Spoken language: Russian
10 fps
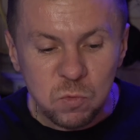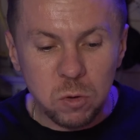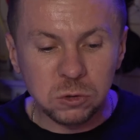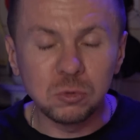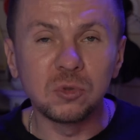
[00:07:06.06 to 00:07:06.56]

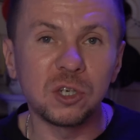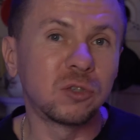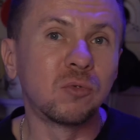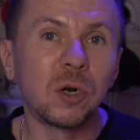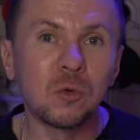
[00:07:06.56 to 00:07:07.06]
То есть тут
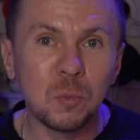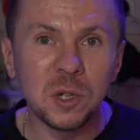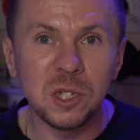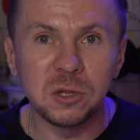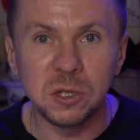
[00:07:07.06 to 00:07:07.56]
даже дураку
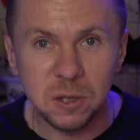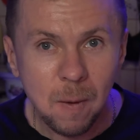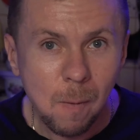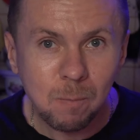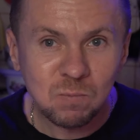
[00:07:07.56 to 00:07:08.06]
понятно,
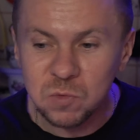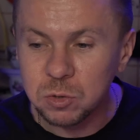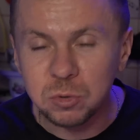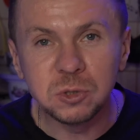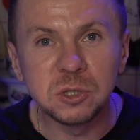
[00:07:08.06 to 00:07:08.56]
да?
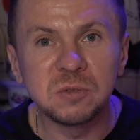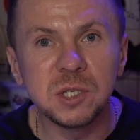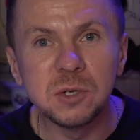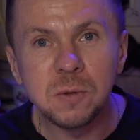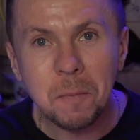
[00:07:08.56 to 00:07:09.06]
Никто не
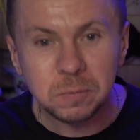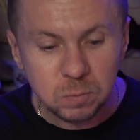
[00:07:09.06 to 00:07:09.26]
звонил,